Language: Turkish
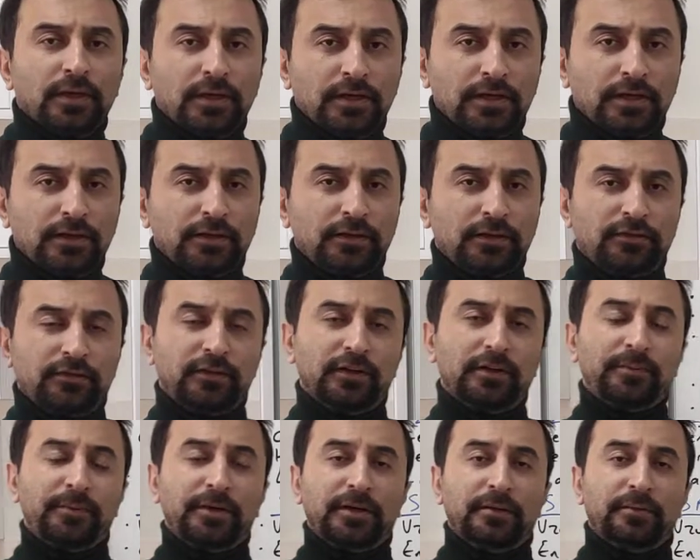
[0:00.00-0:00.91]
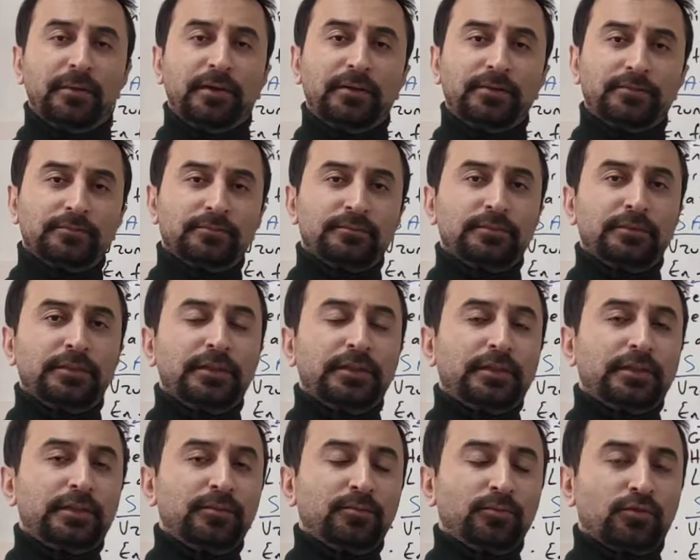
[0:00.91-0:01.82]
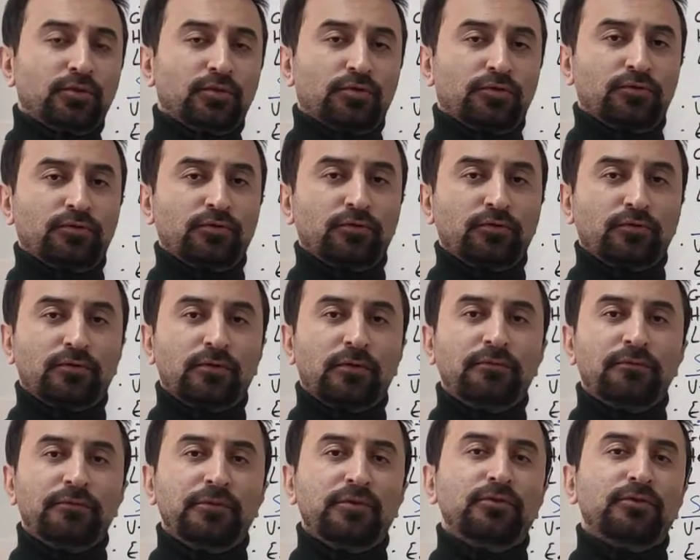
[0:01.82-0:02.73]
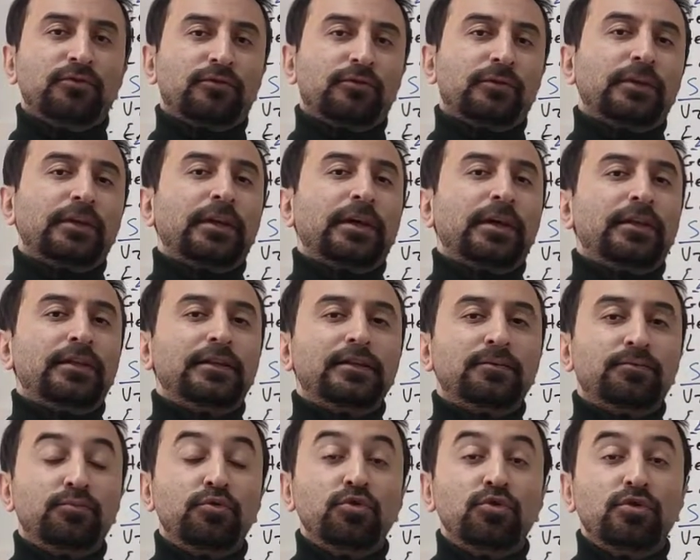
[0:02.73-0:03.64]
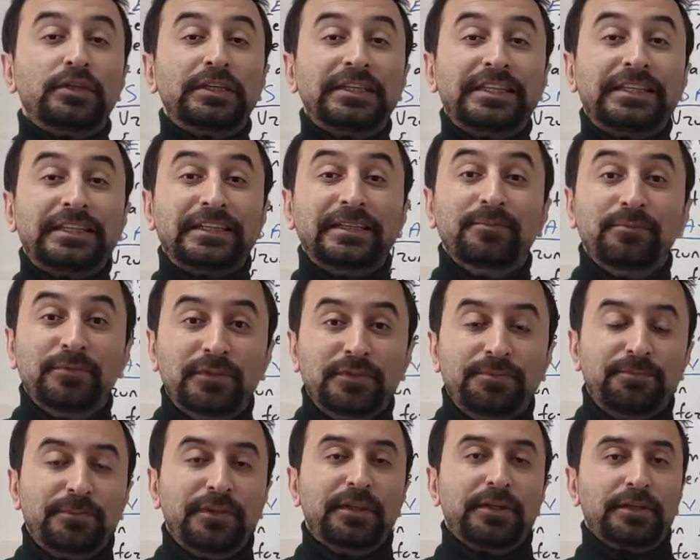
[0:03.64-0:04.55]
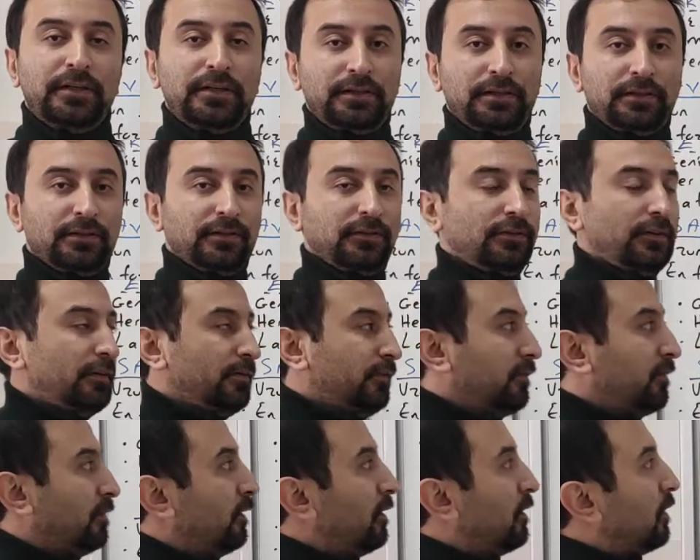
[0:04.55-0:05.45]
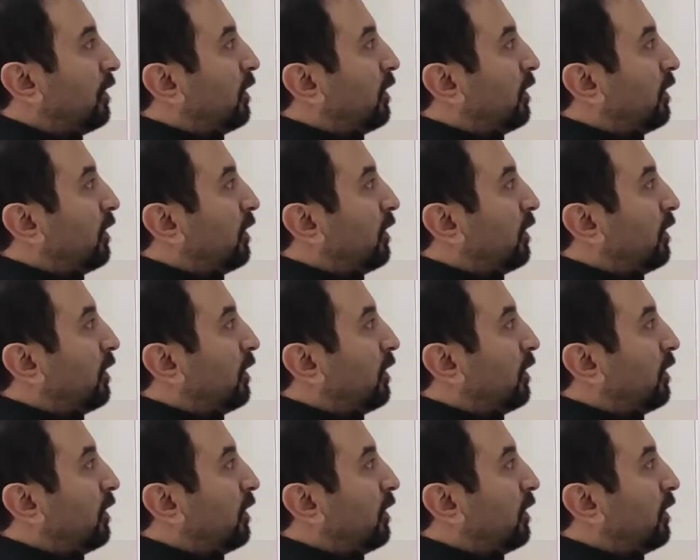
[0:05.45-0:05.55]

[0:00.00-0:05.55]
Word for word: Arkadaşlar merhaba. İklim konusunun son videosuna geldik. Büyük iklim tiplerini anlatacağız.